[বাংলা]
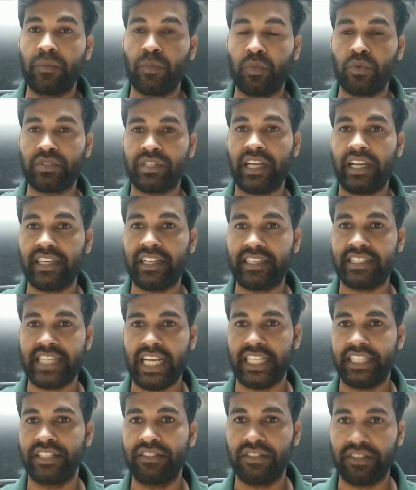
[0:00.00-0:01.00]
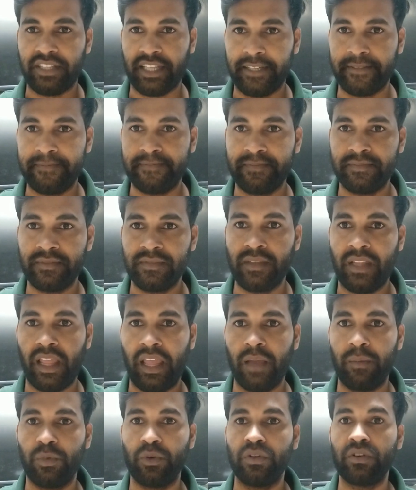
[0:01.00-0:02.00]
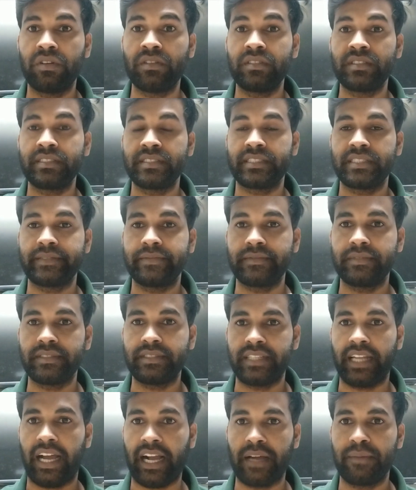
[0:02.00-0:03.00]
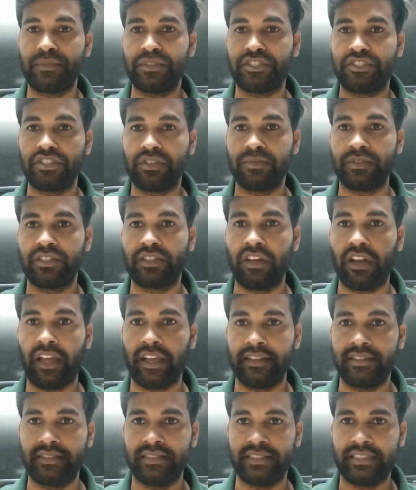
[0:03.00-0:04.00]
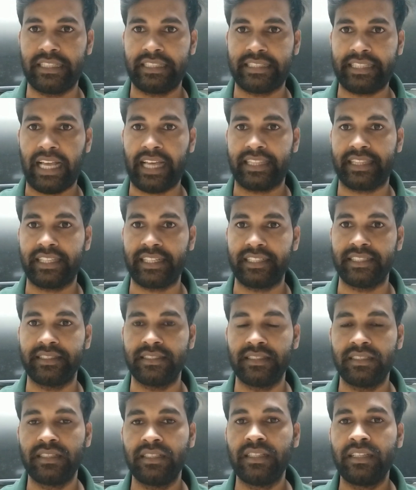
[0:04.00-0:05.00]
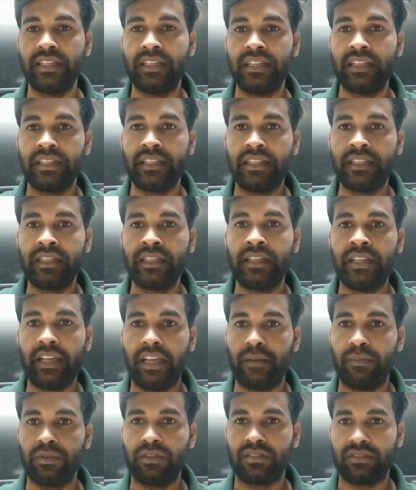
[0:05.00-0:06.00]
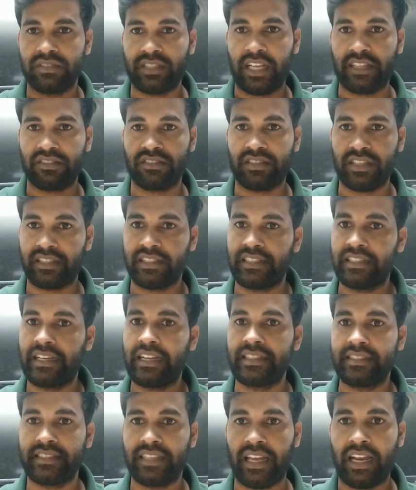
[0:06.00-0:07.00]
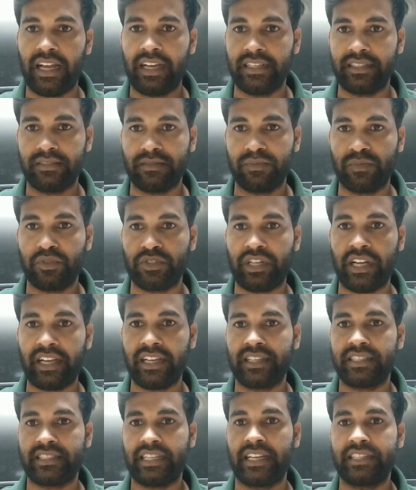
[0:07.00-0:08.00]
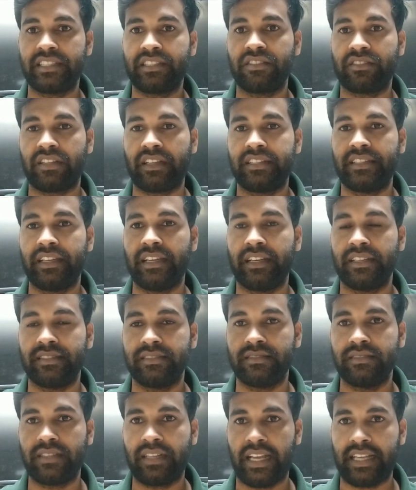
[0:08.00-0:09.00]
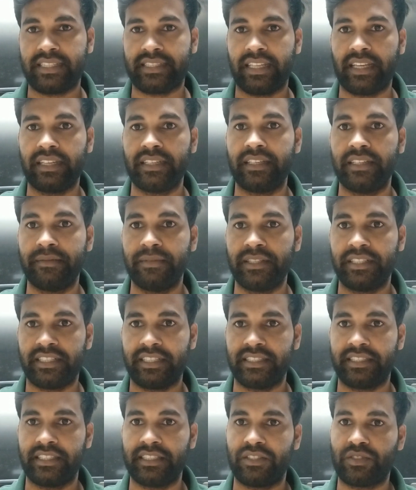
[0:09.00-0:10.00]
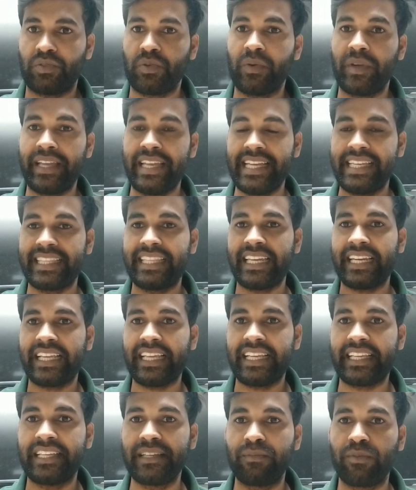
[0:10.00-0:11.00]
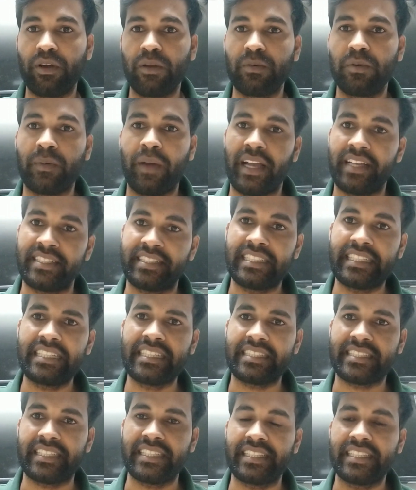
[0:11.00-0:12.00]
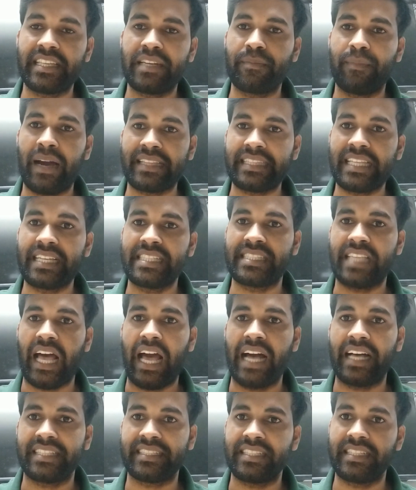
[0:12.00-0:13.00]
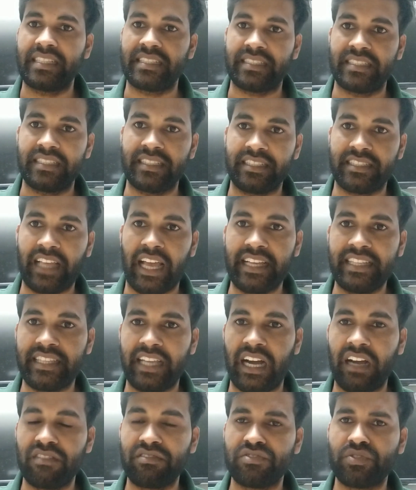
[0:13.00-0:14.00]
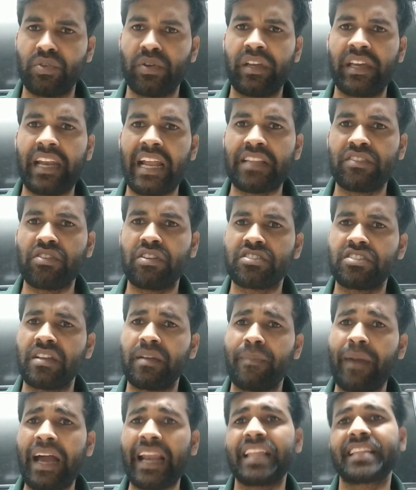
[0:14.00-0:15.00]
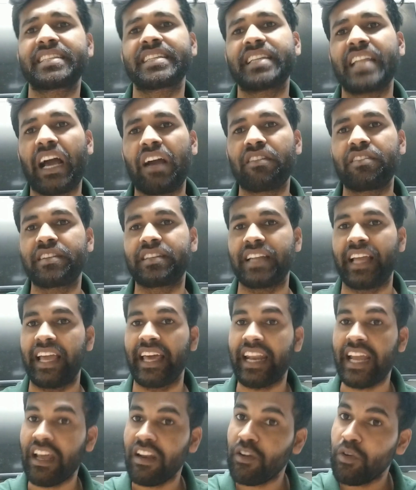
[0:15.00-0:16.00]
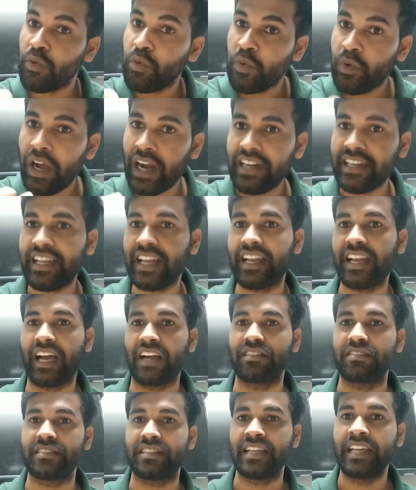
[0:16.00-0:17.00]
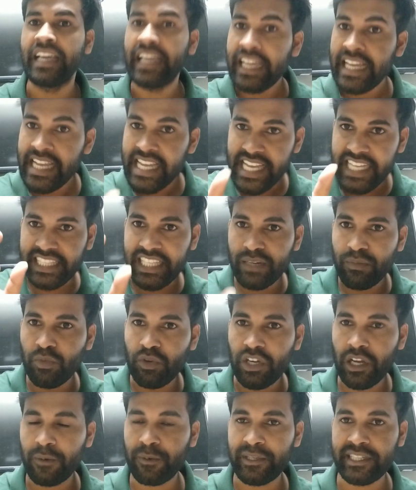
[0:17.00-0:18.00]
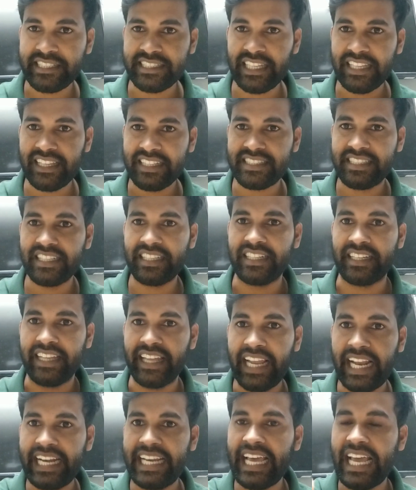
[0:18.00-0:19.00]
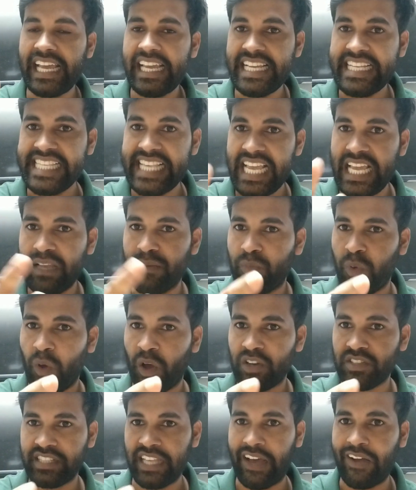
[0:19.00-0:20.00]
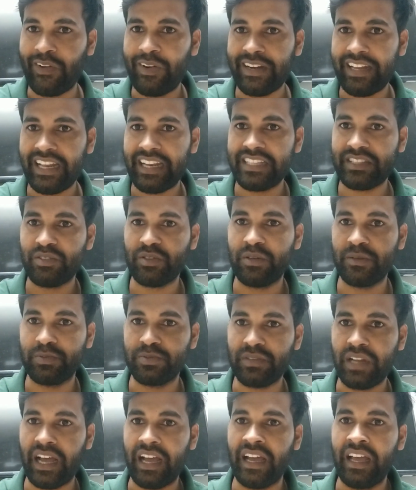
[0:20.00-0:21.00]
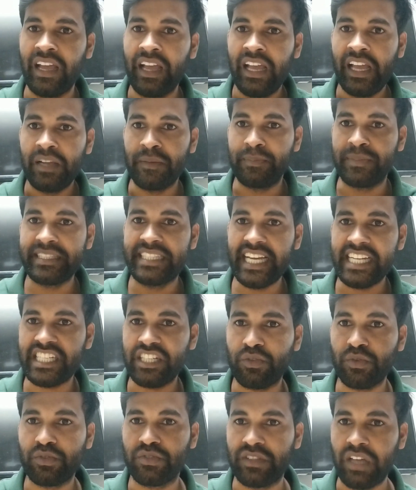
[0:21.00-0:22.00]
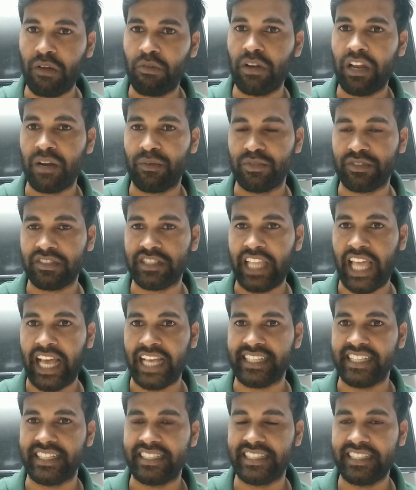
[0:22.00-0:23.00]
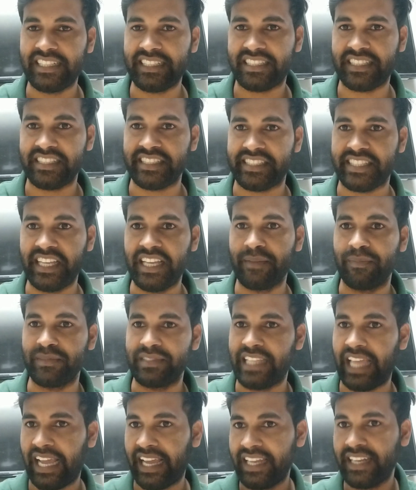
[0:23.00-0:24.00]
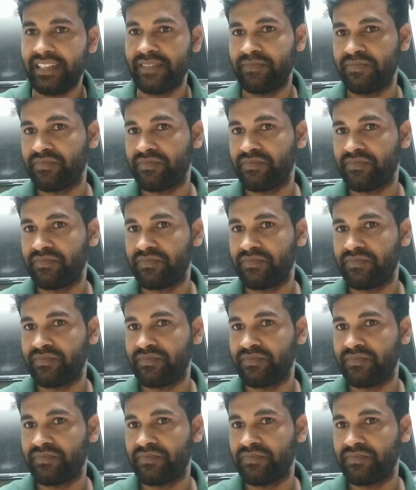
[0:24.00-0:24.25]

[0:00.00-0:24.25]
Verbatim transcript: পোশাকের স্বাধীনতা এবং ঢাকা বিশ্ববিদ্যালয়ে যে ছাত্রী এবং ছাত্রছাত্রীরা যারা পোশাকের স্বাধীনতা নিয়ে রাস্তায় নেমে এসেছে তো এদেরকে কি বলবো ভাই ঠিক আছে এদের মাথায় যা আছে আছে যাই থাক তো এরা তো আসলে বাংলাদেশের নাগরিক না এরা হলো উগান্ডার নাগরিক এদের মুখের ফুসটা দেখছেন এইটা এই যে এই বড় ছাগলটারে তো পুরা বিদেশি কুত্তাগুলোর মতো দেখা যায় ঠিক আছে সেম দেখেন